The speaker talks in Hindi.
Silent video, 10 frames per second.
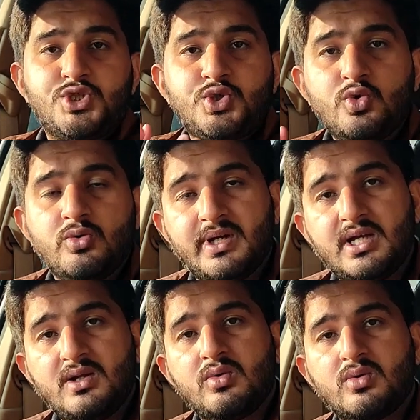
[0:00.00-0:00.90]
शुरू
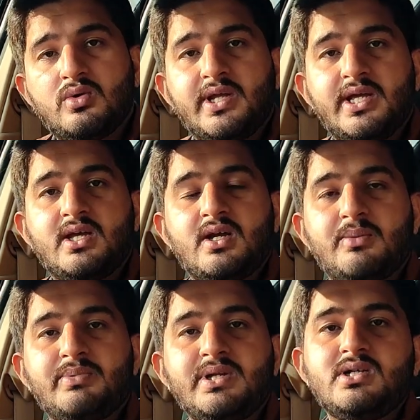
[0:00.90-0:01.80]
में लोगों ने
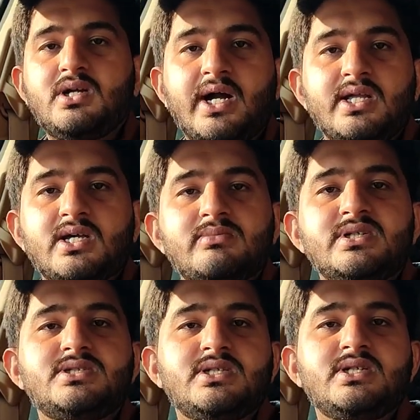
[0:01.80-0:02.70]
अपनी गाड़ियाँ
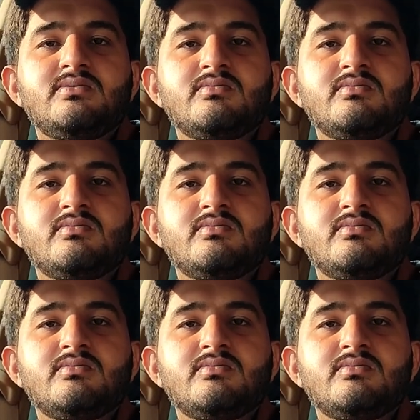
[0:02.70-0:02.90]
बेची